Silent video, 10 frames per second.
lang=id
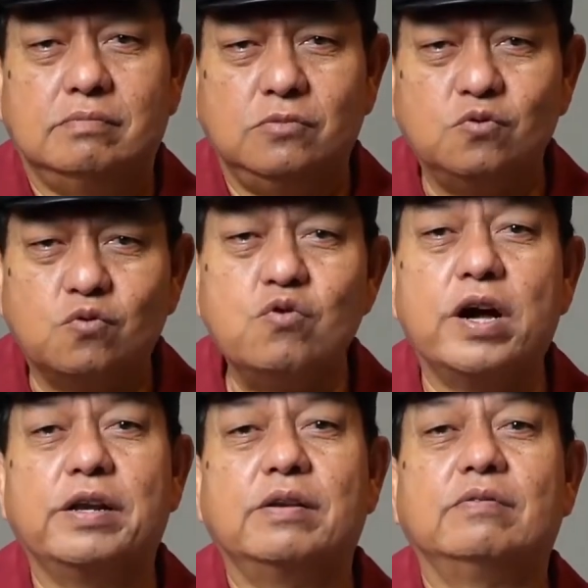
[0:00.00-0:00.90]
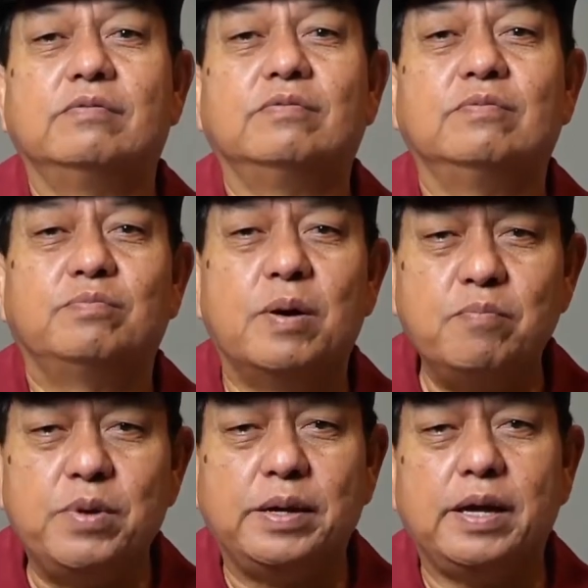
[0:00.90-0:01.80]
dukungan
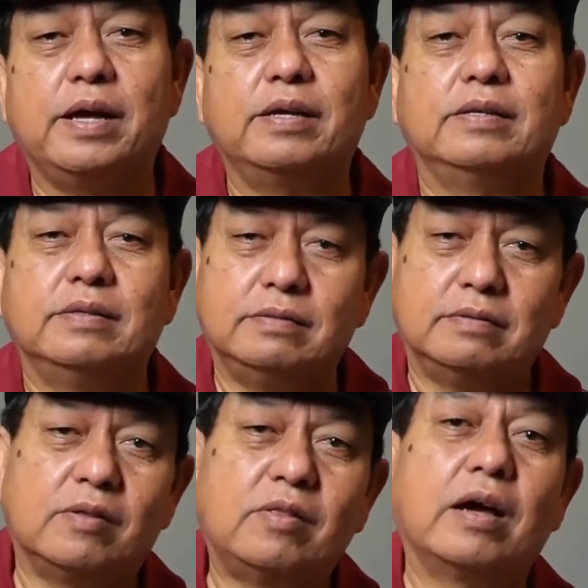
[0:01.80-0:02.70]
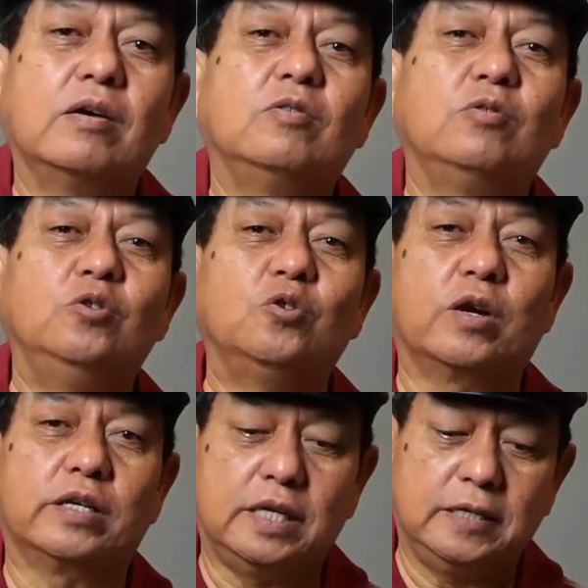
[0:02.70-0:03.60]
pembiayaan tentang unjuk
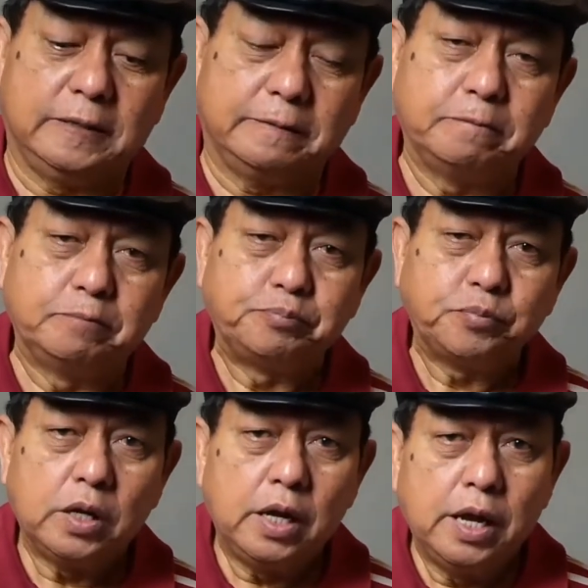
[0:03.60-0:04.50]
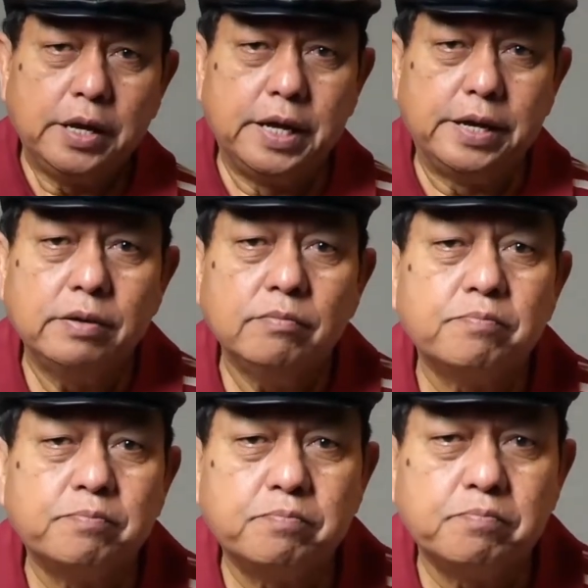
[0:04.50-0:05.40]
rasa ini. Dan
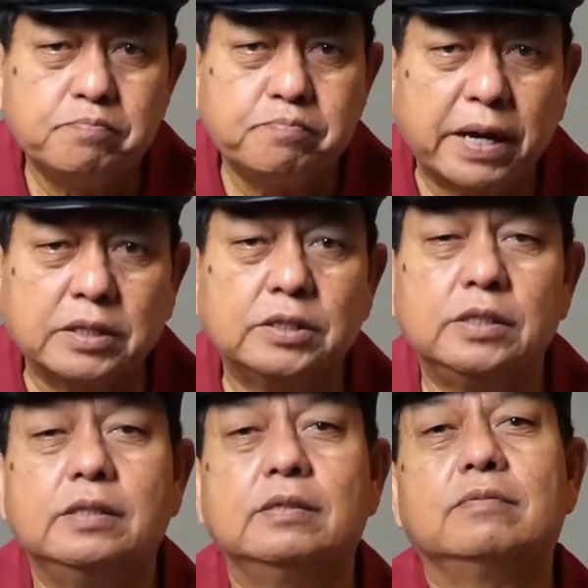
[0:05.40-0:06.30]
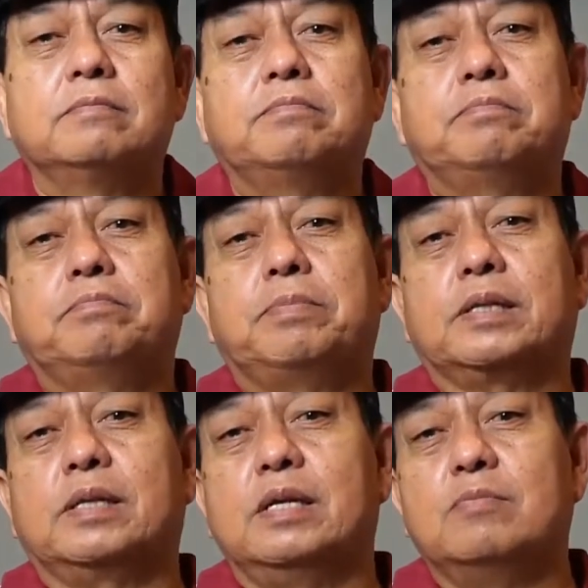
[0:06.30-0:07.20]
taksi
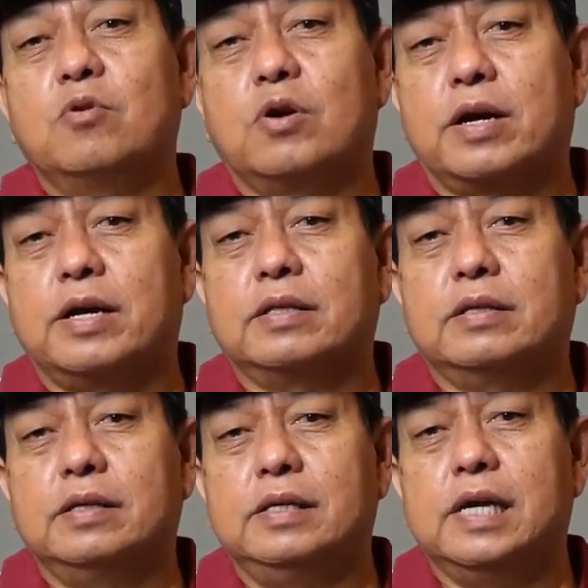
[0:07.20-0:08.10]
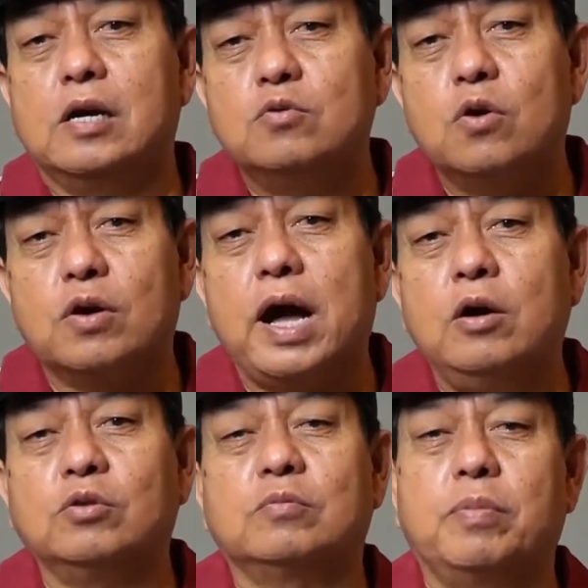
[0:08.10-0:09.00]
Partai Demokrat yang walk
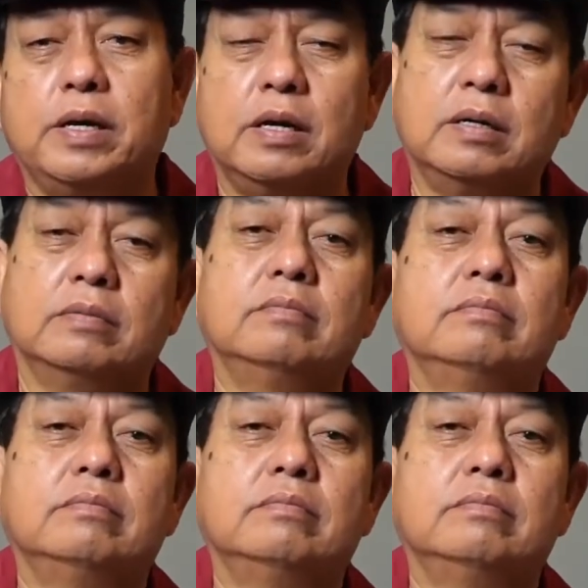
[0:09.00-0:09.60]
out pada